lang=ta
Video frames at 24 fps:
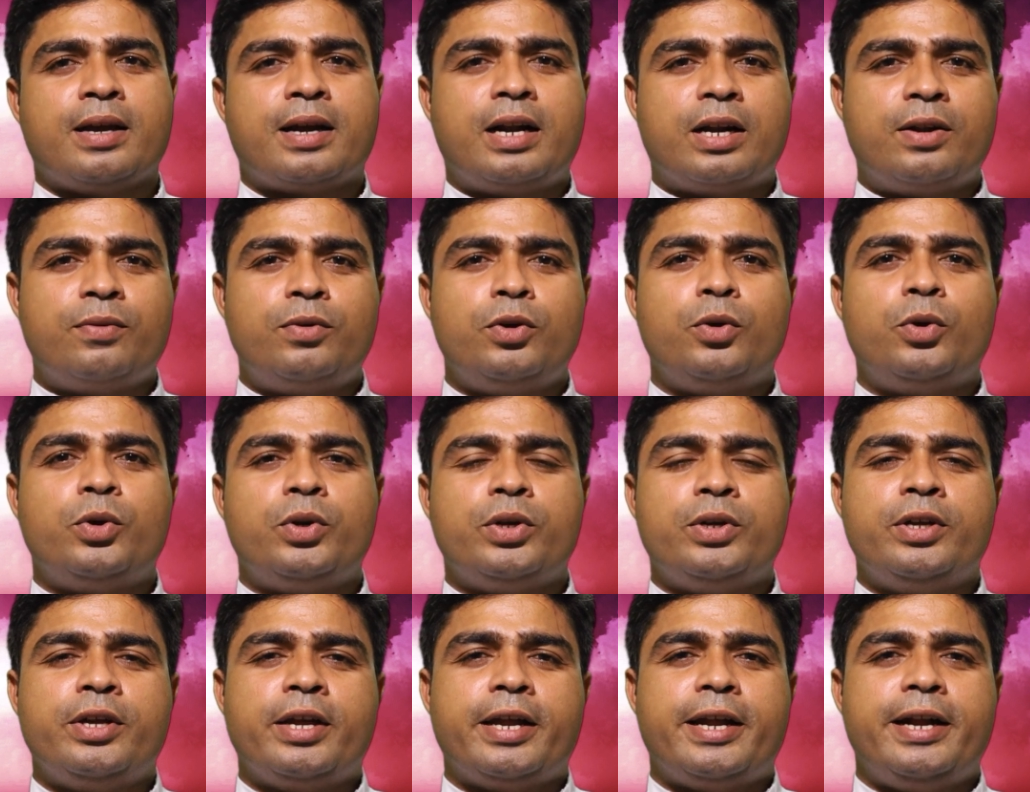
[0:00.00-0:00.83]

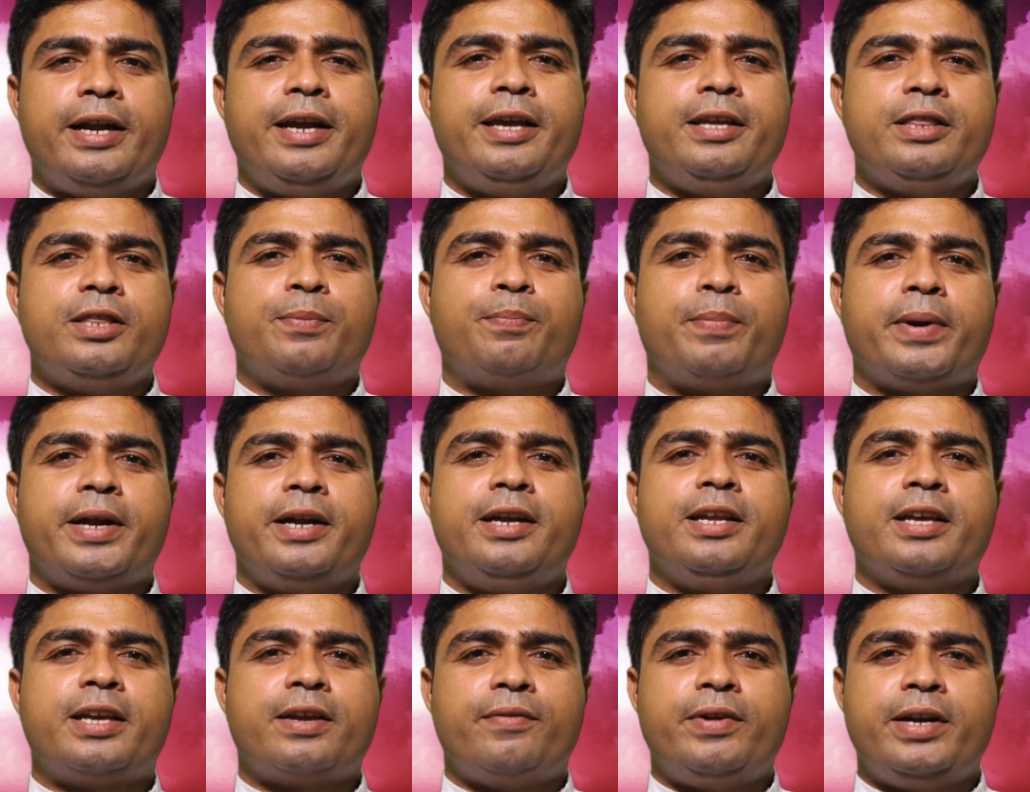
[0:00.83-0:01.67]
கடவுளோடு இணைந்து
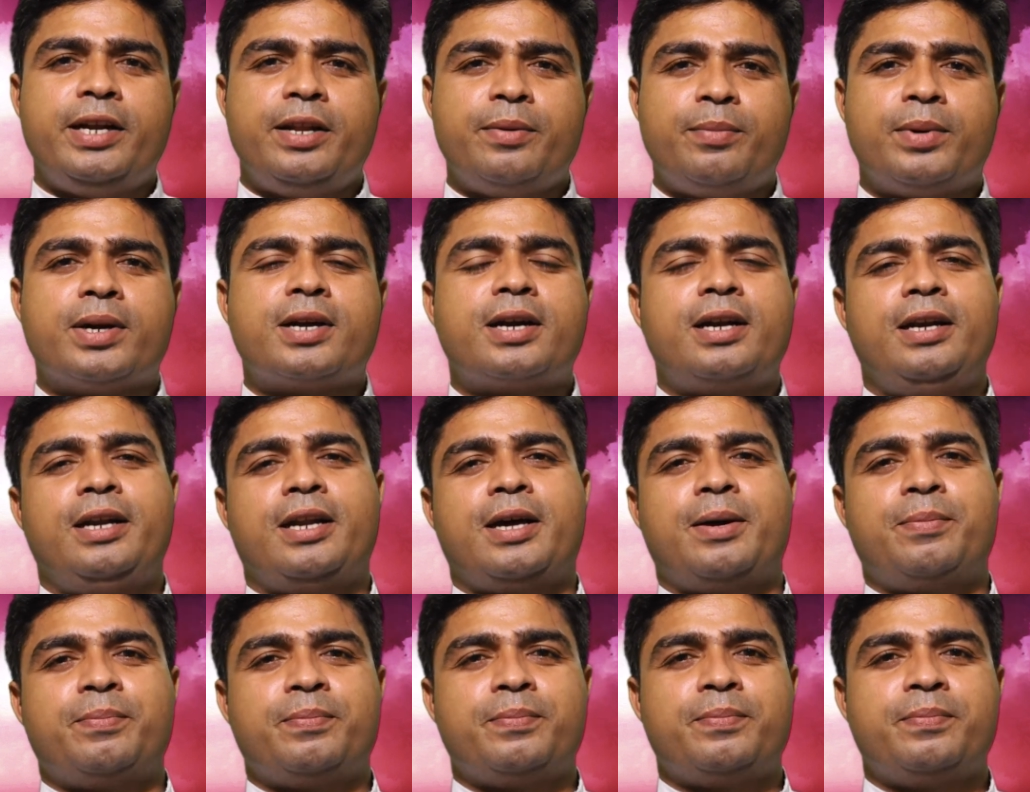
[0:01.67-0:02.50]
பயணிக்க வேண்டிய மக்கள்
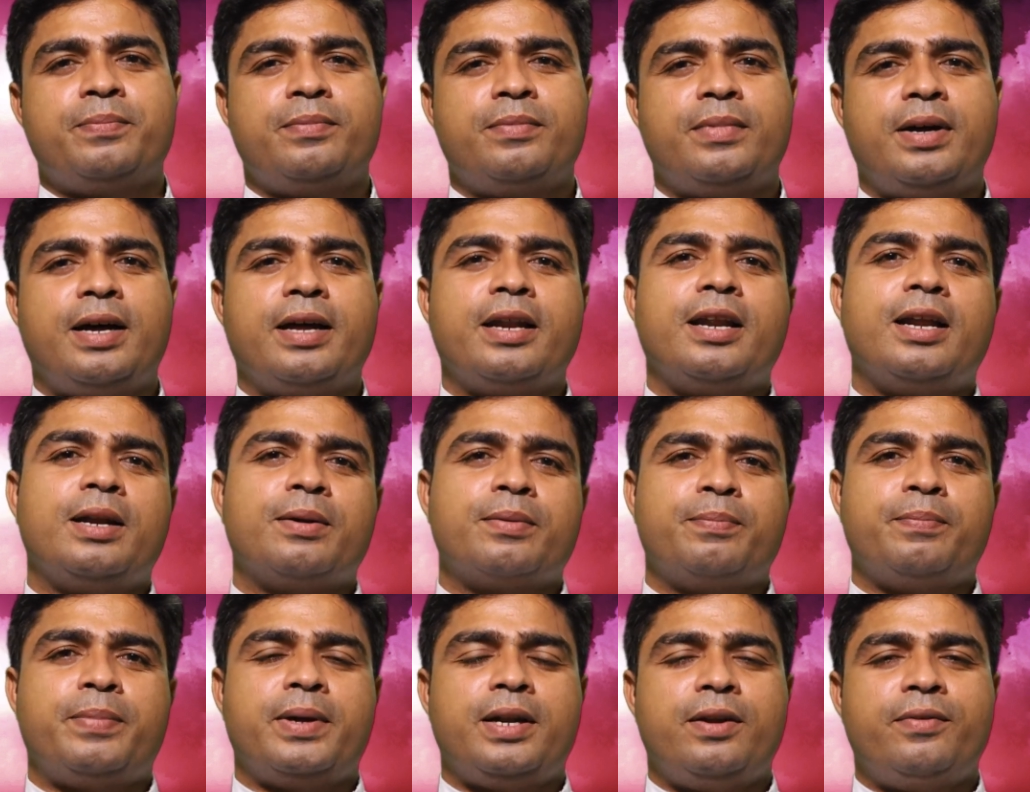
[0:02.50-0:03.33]
நாம் ஆனால்
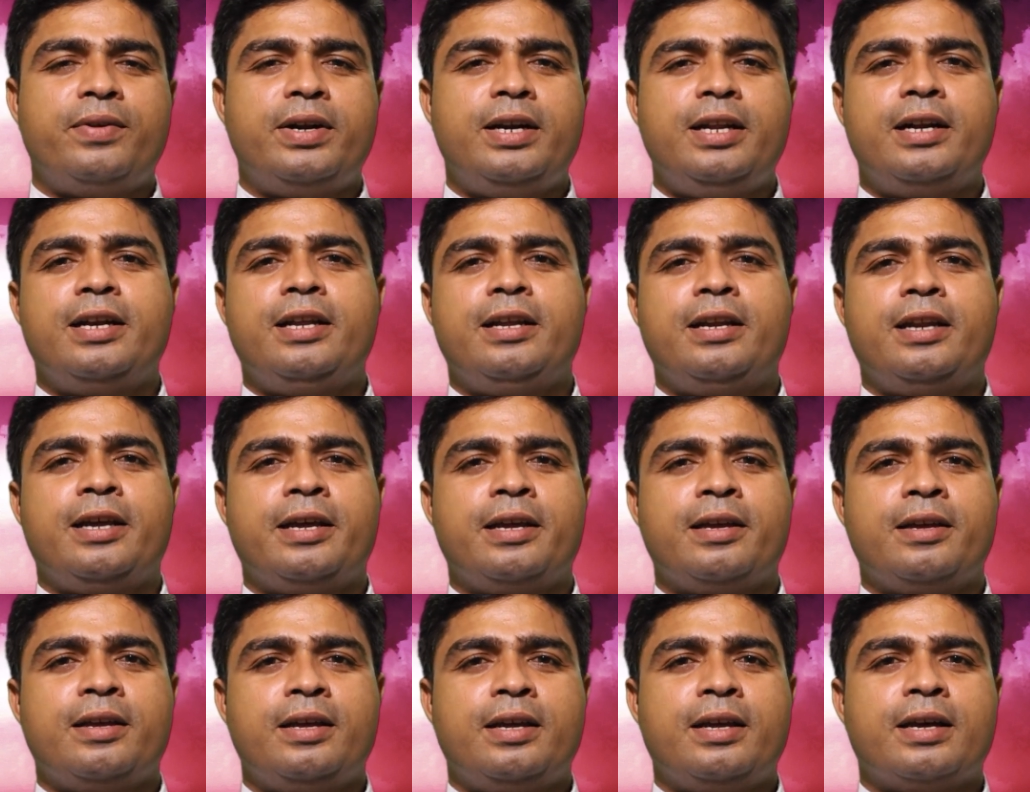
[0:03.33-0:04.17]
பல
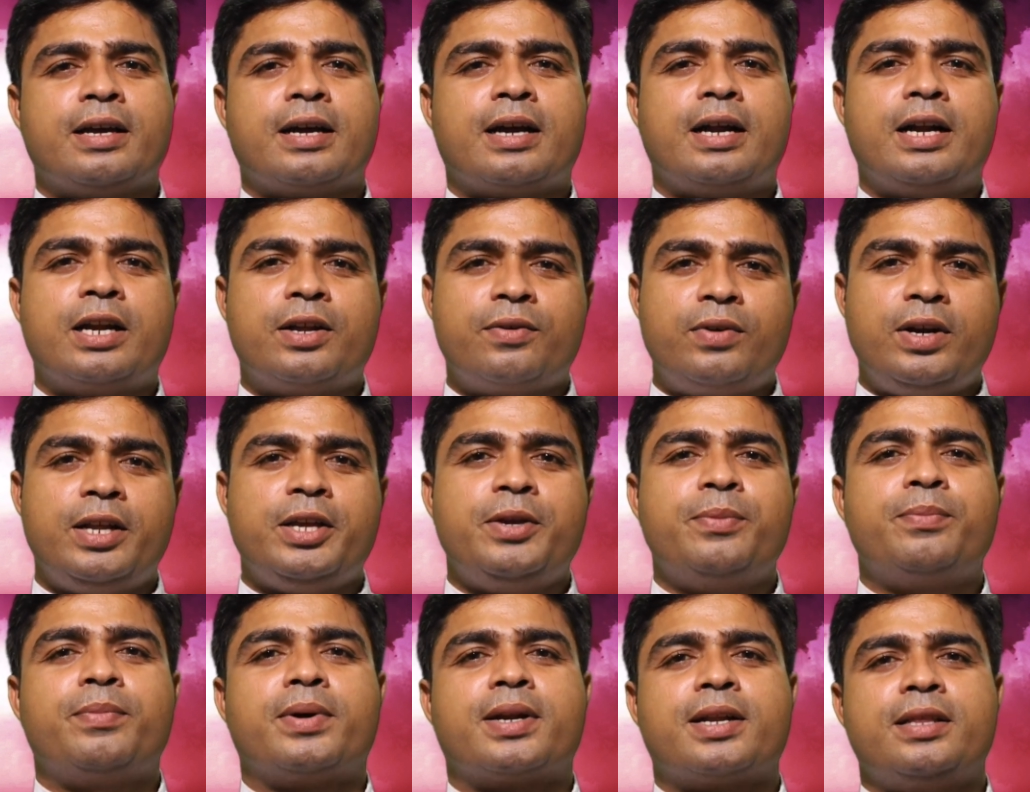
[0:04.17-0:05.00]
வேளைகளிலே
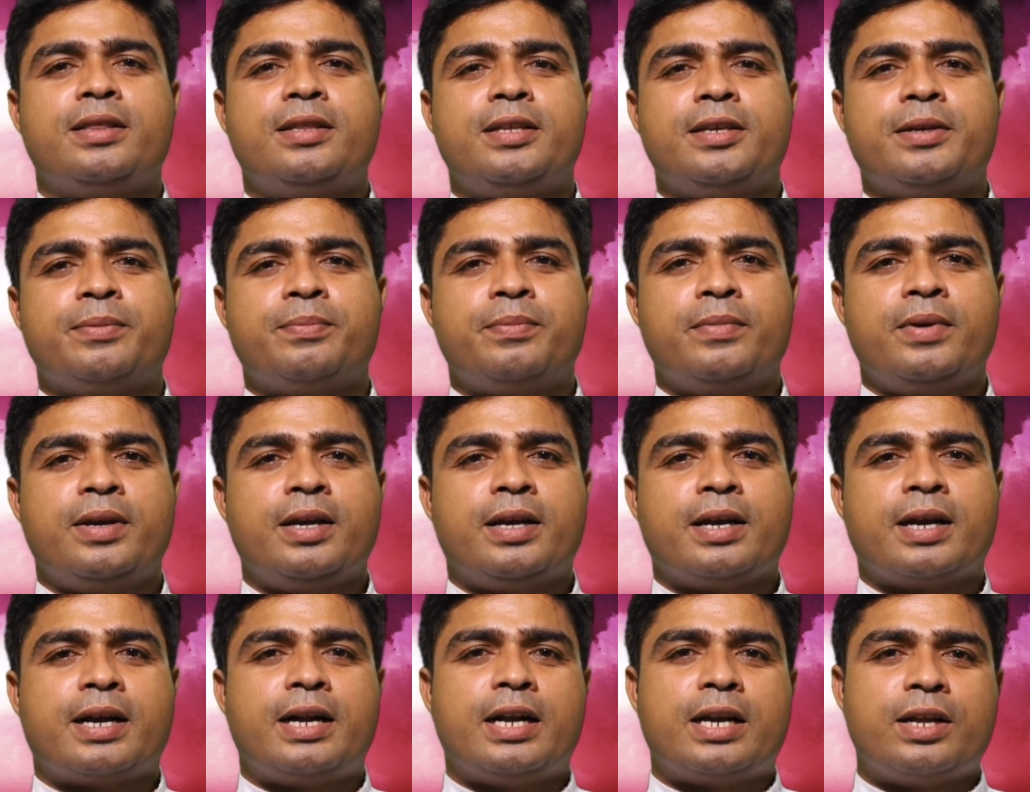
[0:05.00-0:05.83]
கடவுளையும் மறந்து
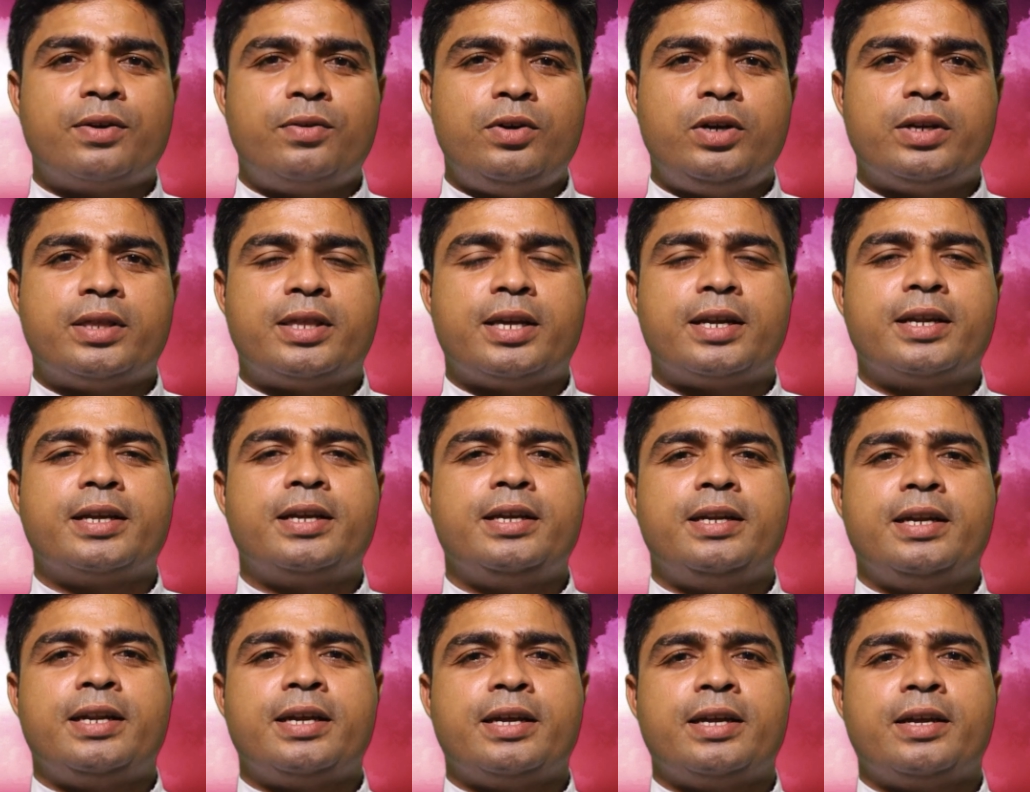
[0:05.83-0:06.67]
கடவுள்
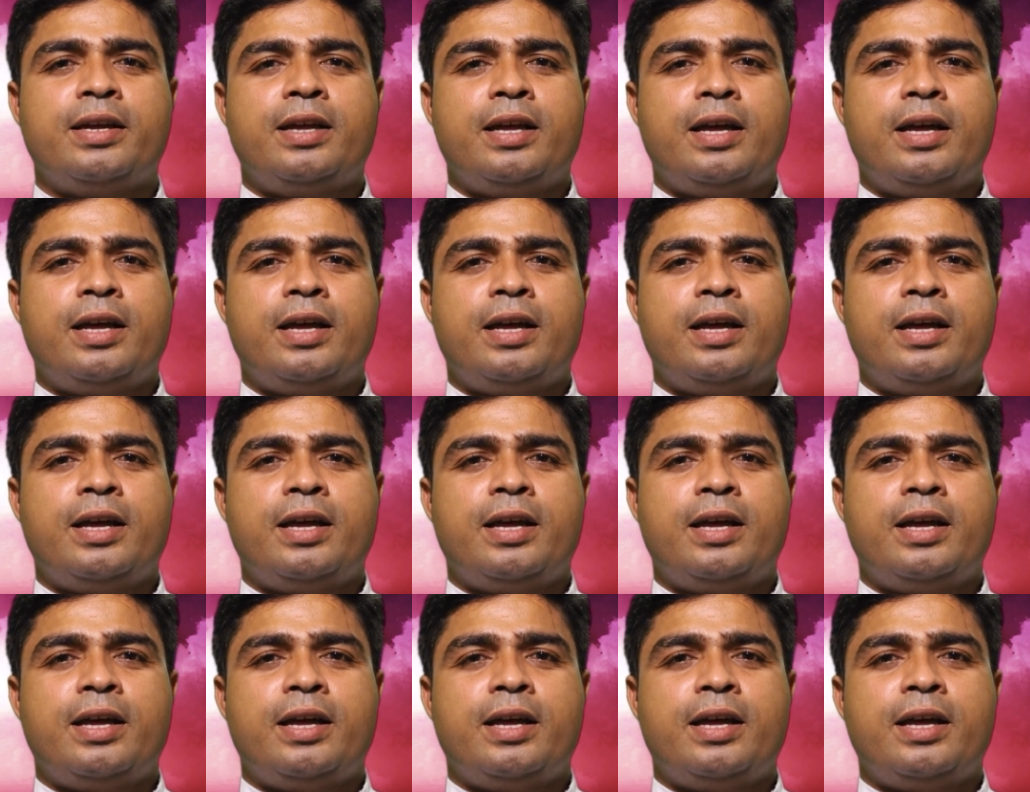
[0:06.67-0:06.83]
தருகின்ற